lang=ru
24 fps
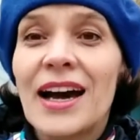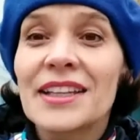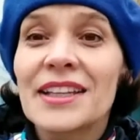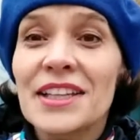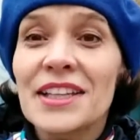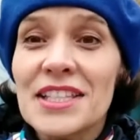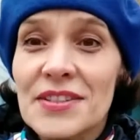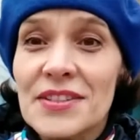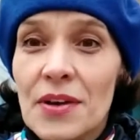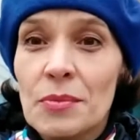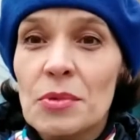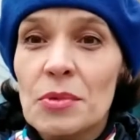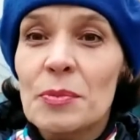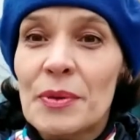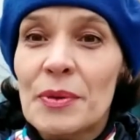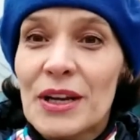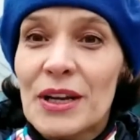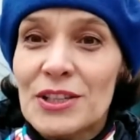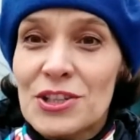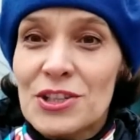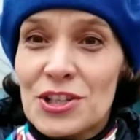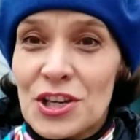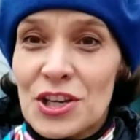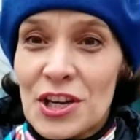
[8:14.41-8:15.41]
А я с вами
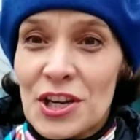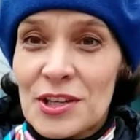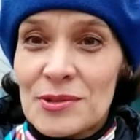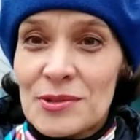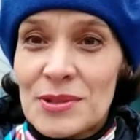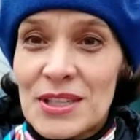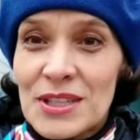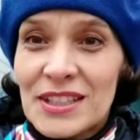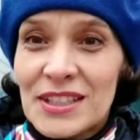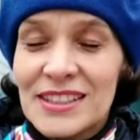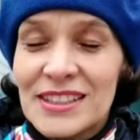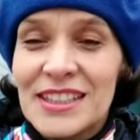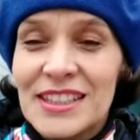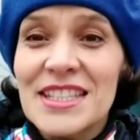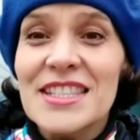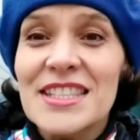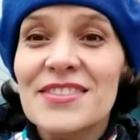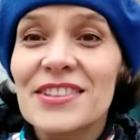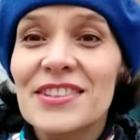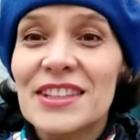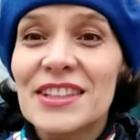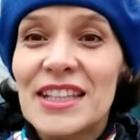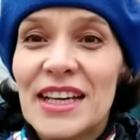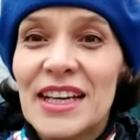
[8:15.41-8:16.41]
прощаюсь. До
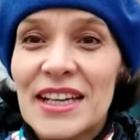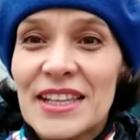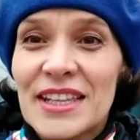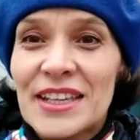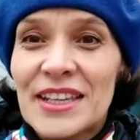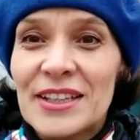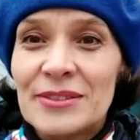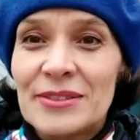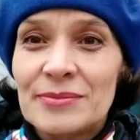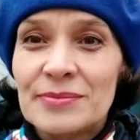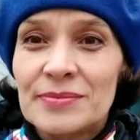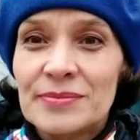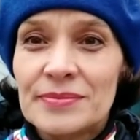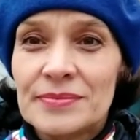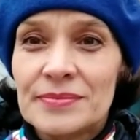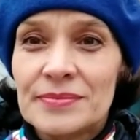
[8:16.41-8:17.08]
свидания.